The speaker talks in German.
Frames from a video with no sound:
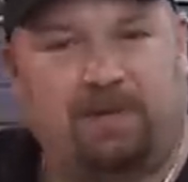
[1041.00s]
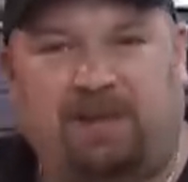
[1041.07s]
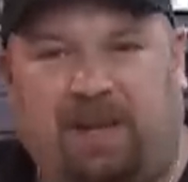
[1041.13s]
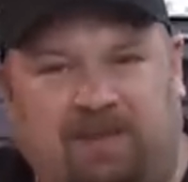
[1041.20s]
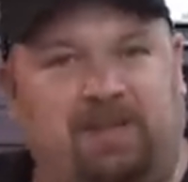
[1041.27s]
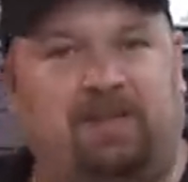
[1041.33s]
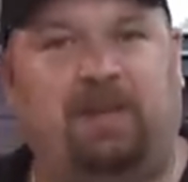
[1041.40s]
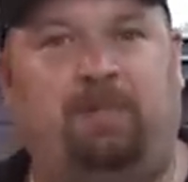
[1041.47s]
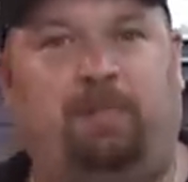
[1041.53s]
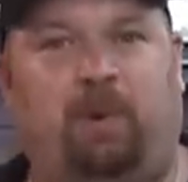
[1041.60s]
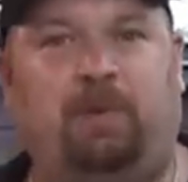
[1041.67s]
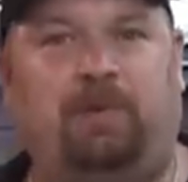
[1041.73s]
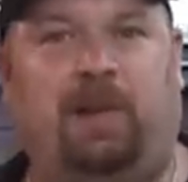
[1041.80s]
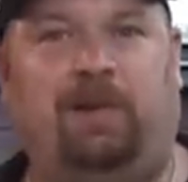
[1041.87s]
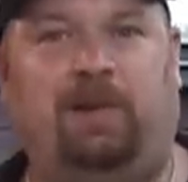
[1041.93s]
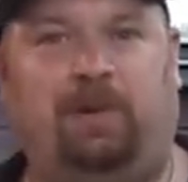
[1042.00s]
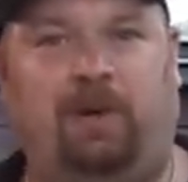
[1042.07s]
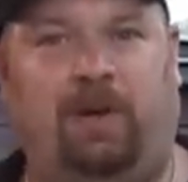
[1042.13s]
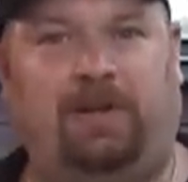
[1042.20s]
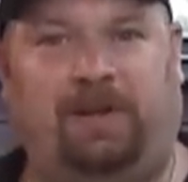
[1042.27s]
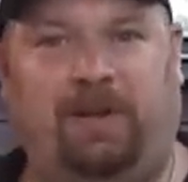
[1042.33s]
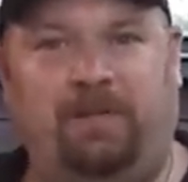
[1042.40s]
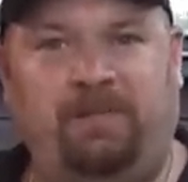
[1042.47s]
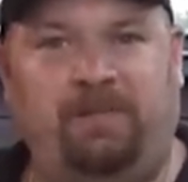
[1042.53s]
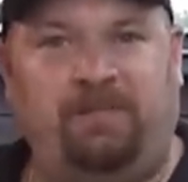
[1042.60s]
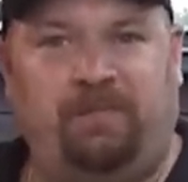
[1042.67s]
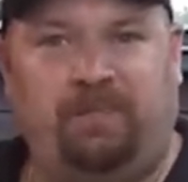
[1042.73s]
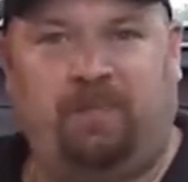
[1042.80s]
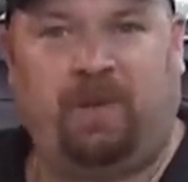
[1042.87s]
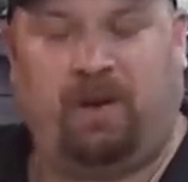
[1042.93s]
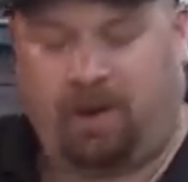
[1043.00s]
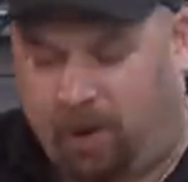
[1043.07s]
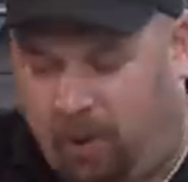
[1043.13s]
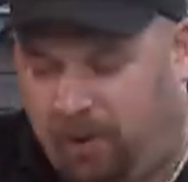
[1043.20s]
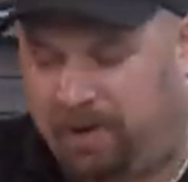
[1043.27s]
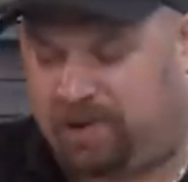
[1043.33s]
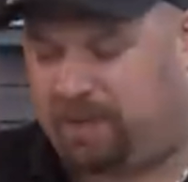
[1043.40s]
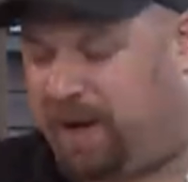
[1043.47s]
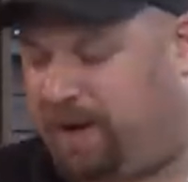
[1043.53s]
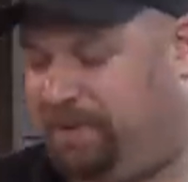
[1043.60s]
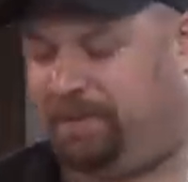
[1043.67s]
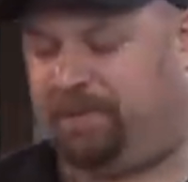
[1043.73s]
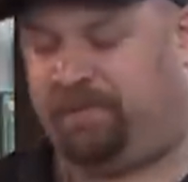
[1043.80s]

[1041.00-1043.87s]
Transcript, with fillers: Das ist eine Punktlandung, Leute. Ohne Schmarrn.